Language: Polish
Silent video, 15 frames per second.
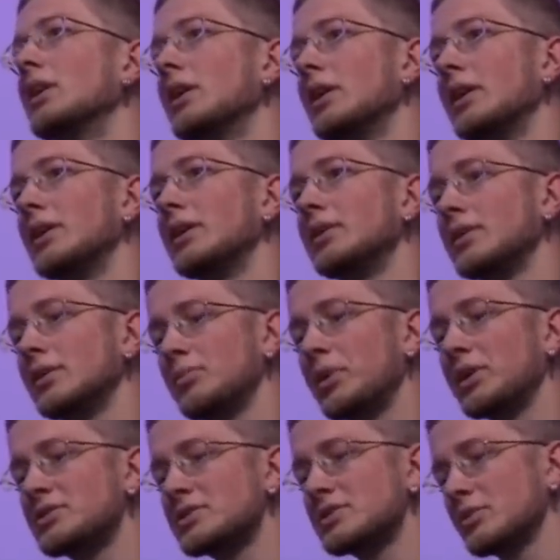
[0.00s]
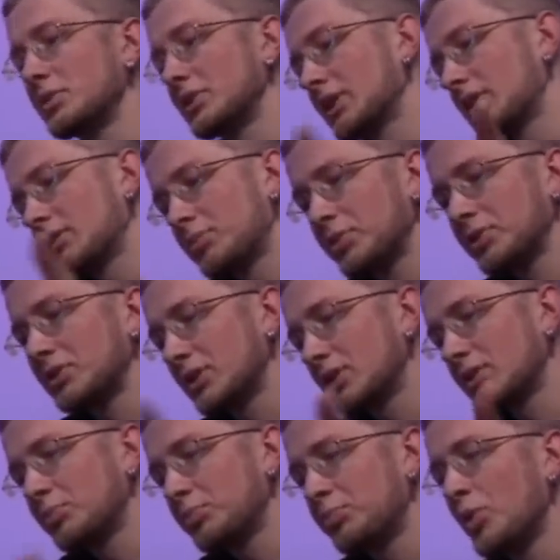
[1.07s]
E, no i patrzy sobie tak po tych
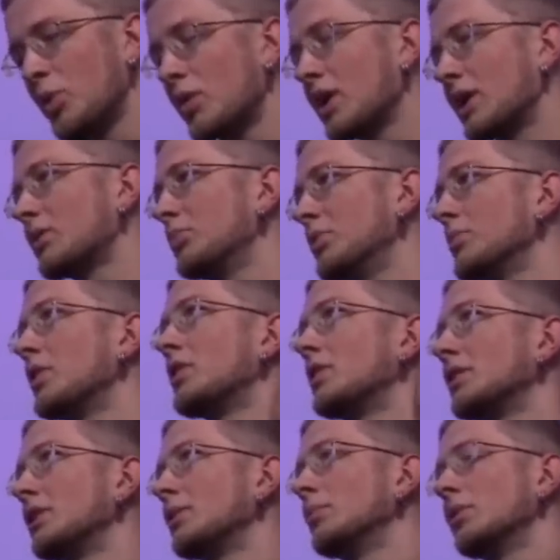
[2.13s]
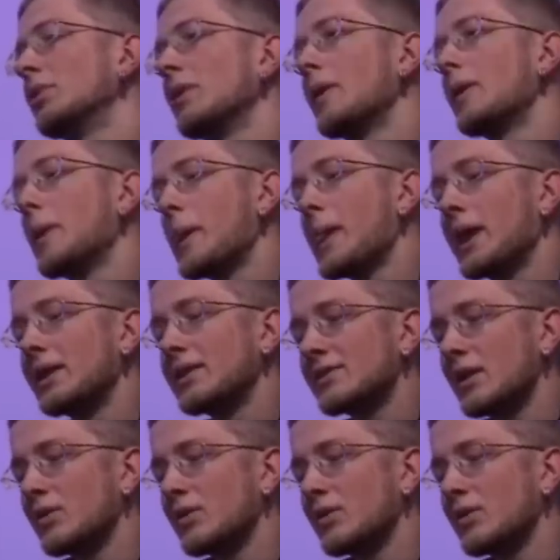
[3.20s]
półkach mimochodem. Całkiem przypadkiem.